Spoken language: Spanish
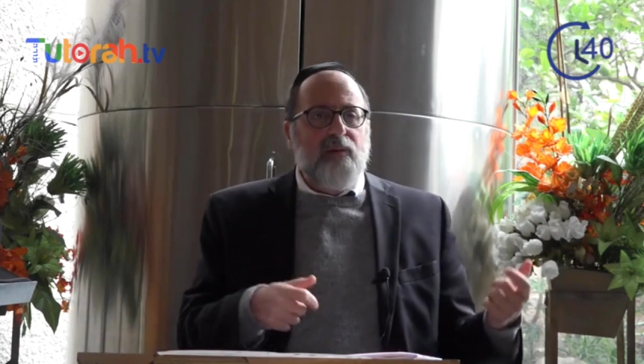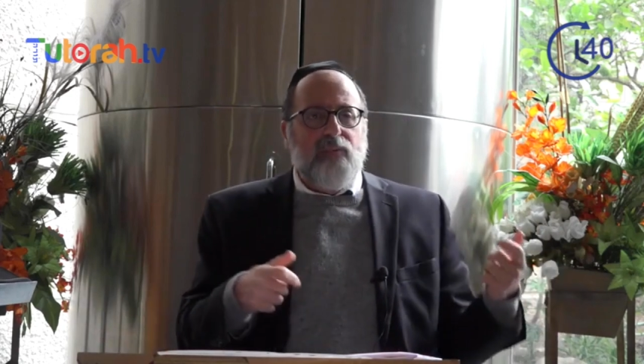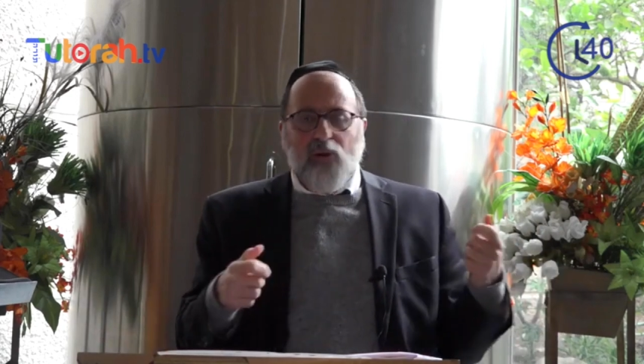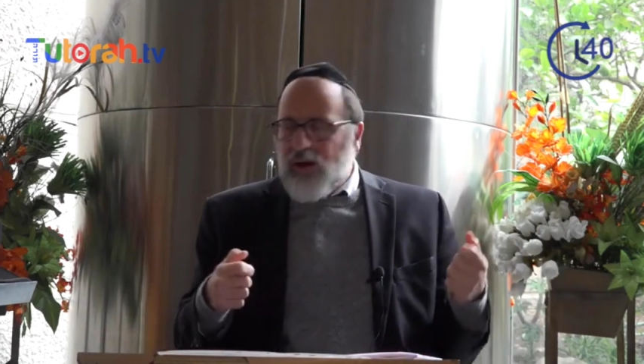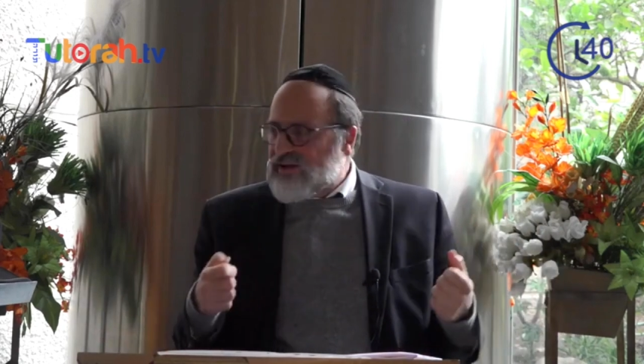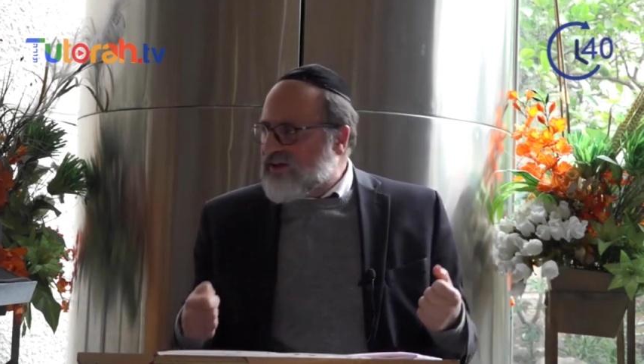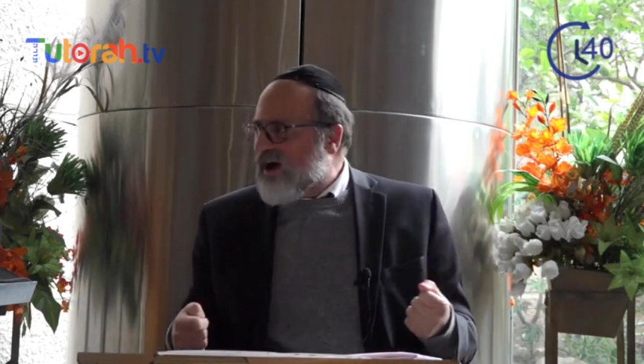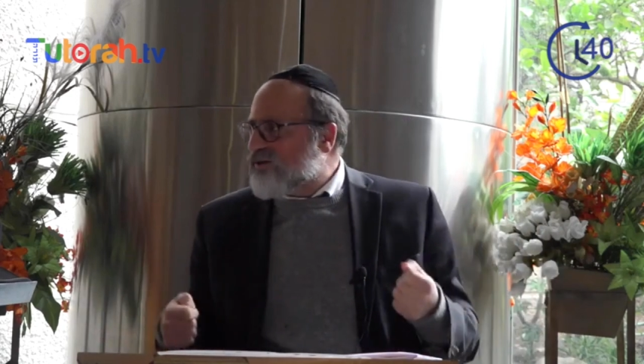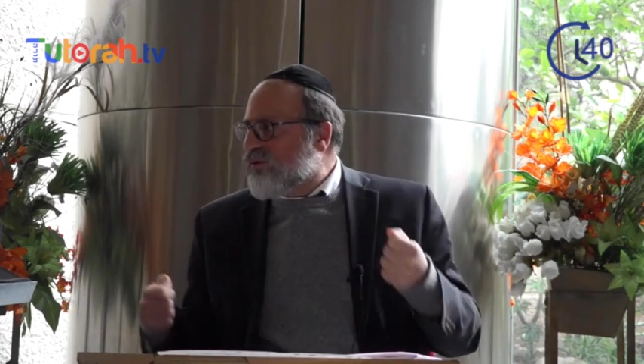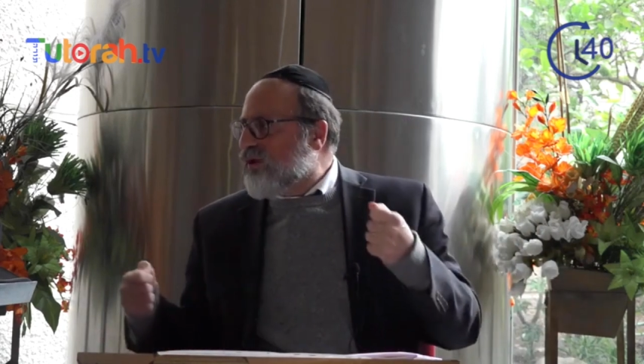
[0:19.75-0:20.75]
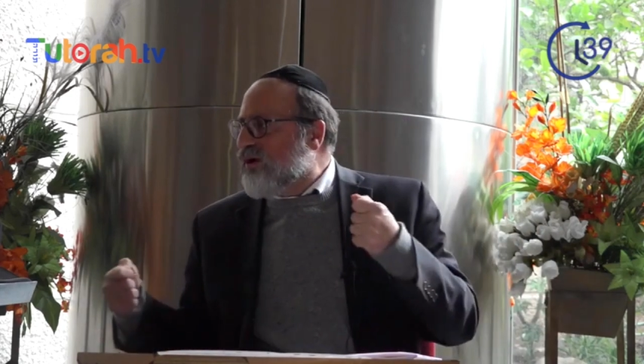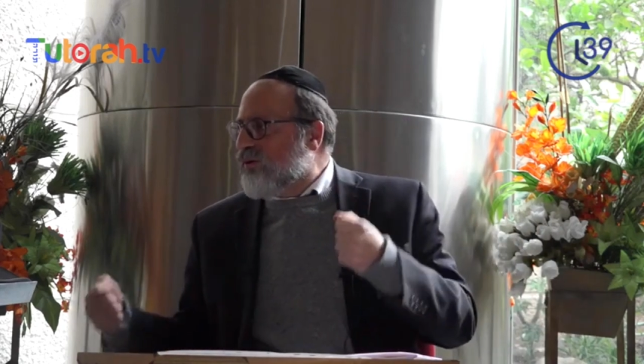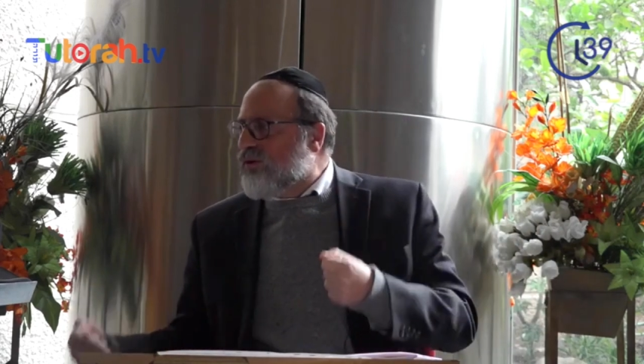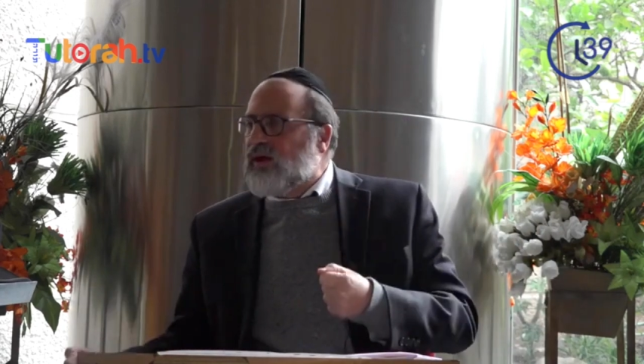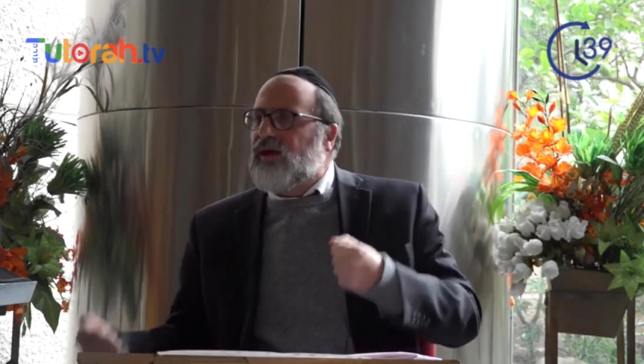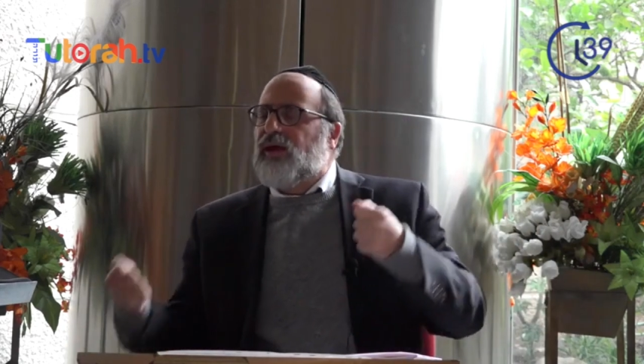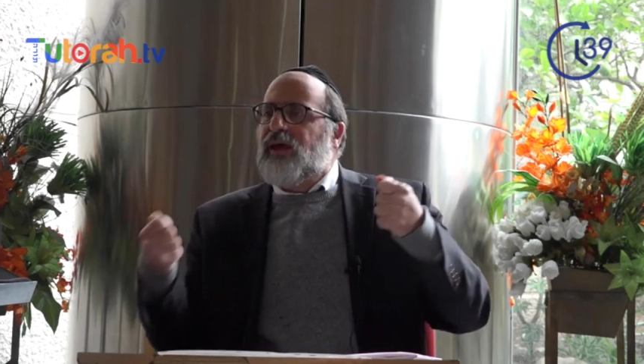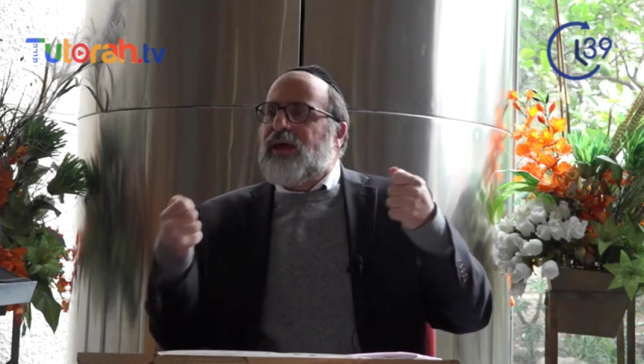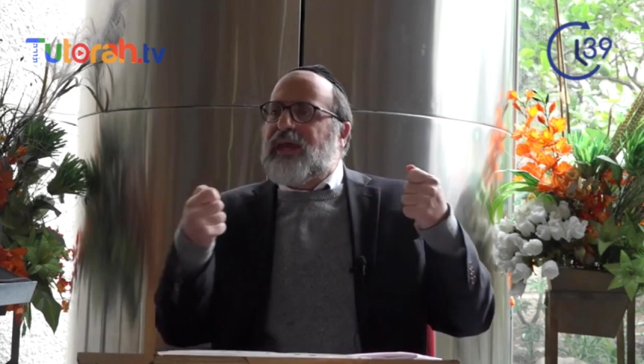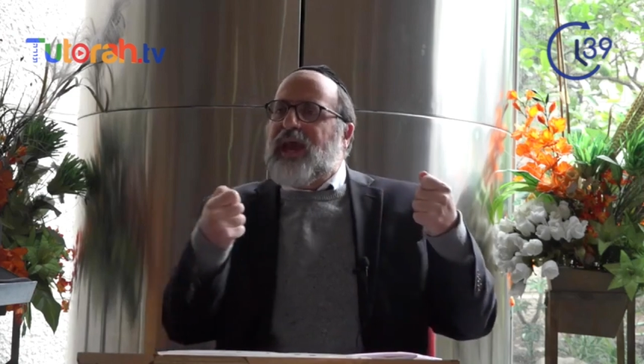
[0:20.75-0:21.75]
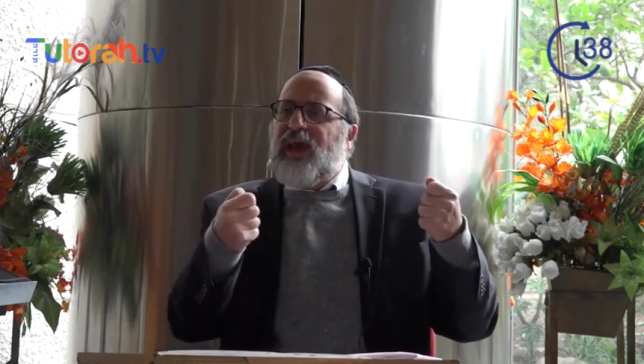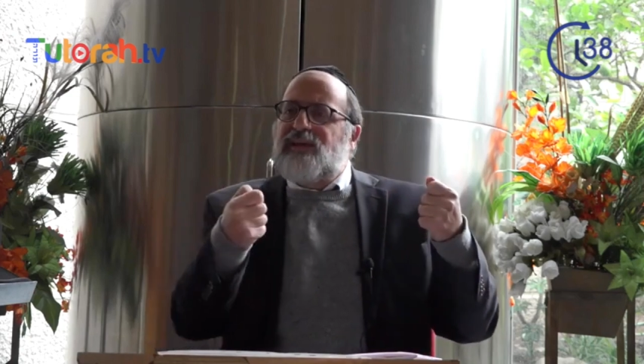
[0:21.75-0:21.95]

porque seas un yudí que